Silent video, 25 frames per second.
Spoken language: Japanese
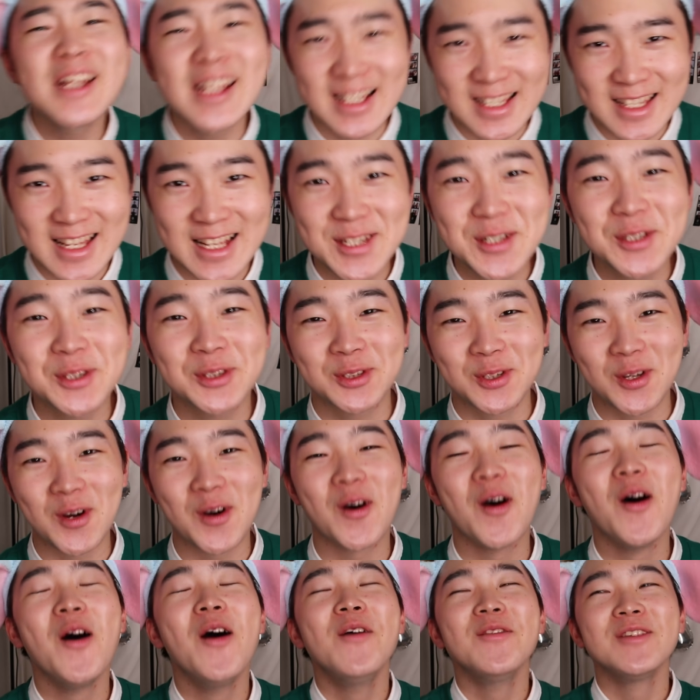ですね、ちょっ
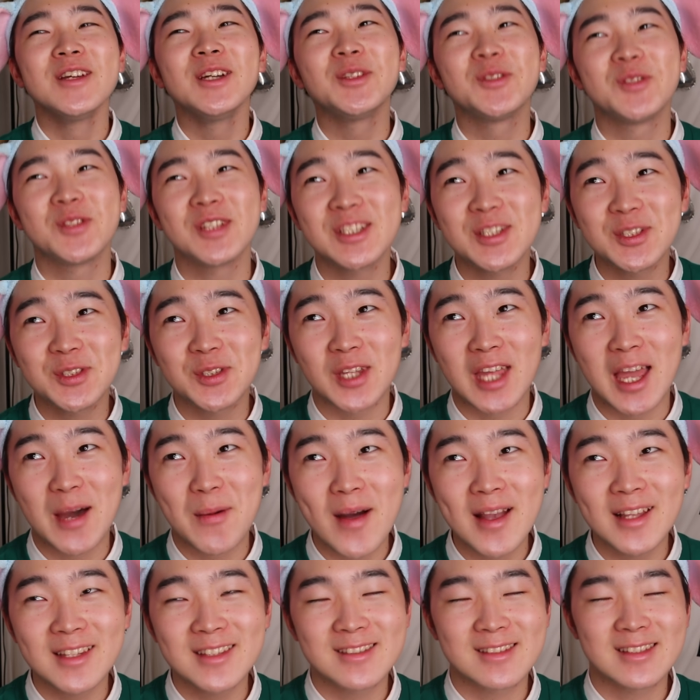とや
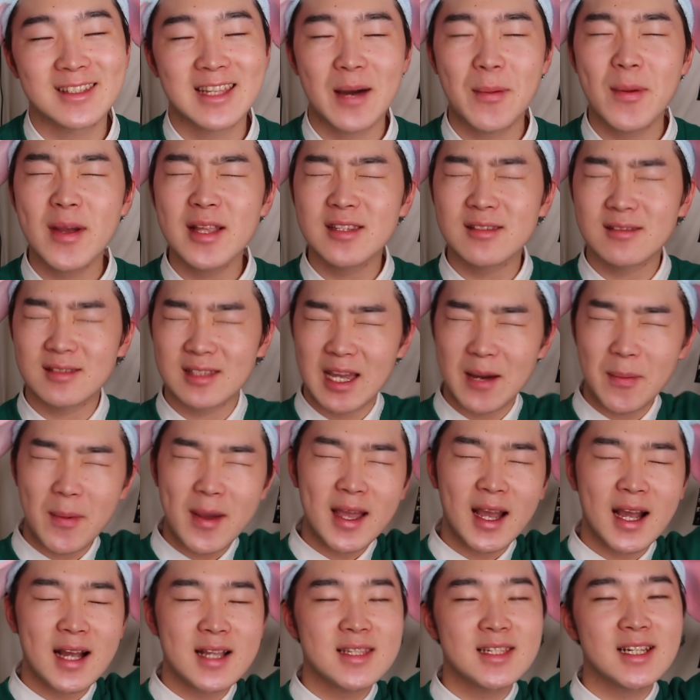ばい
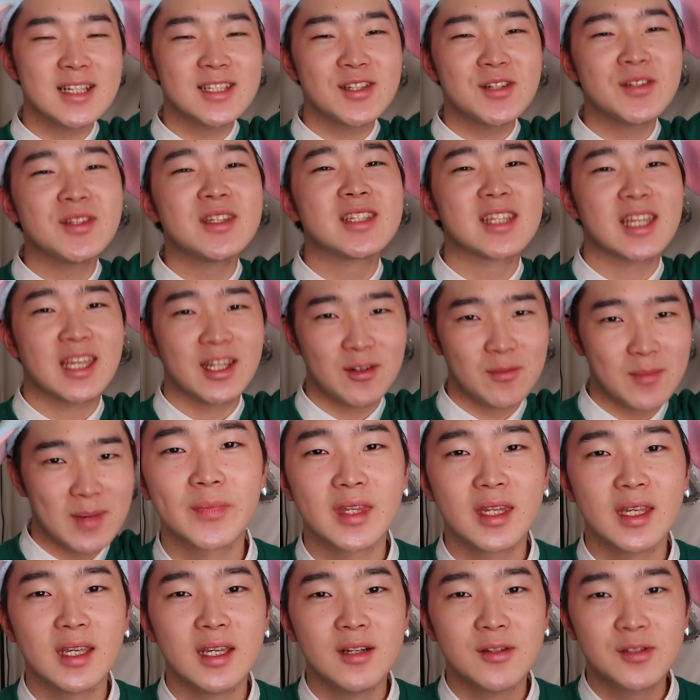感じがするんですけど、
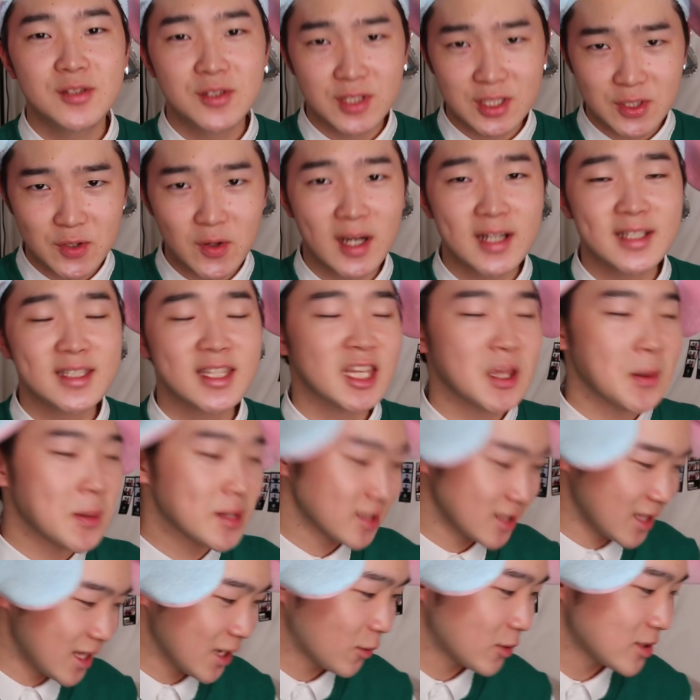普通に紹介していきま
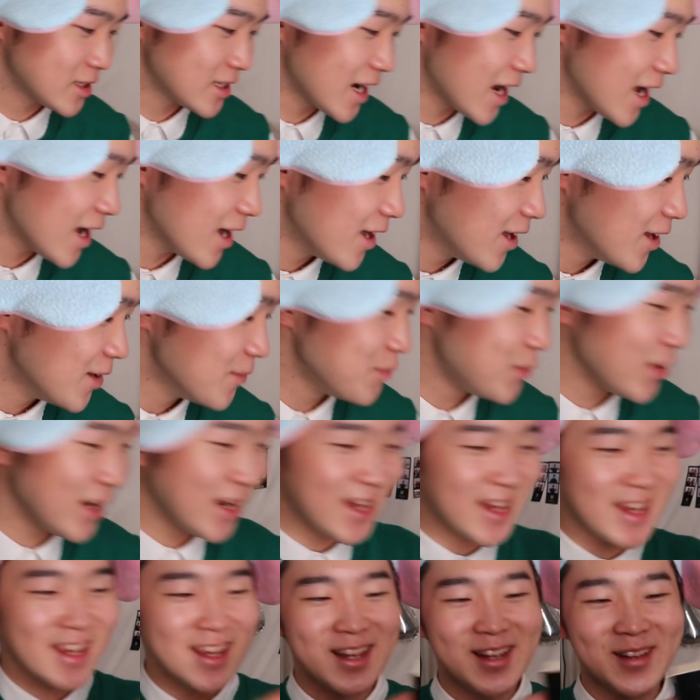すね。こちら、
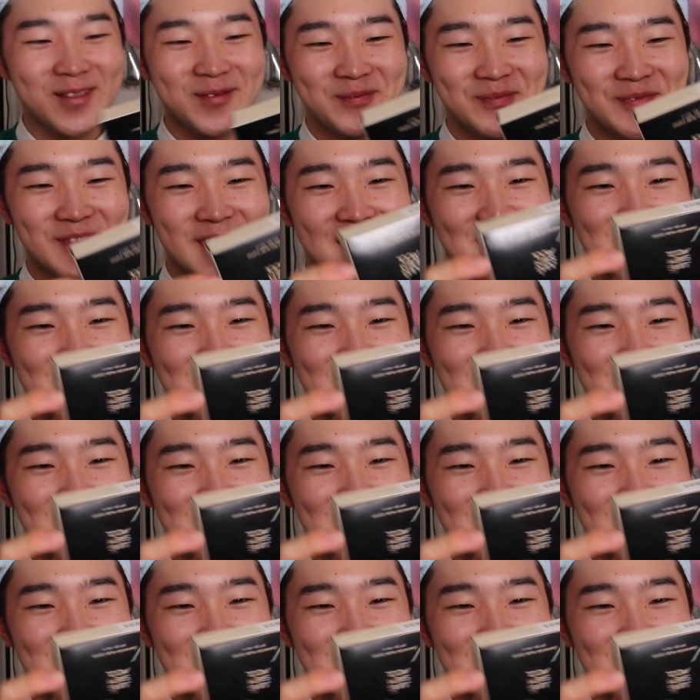プリーン！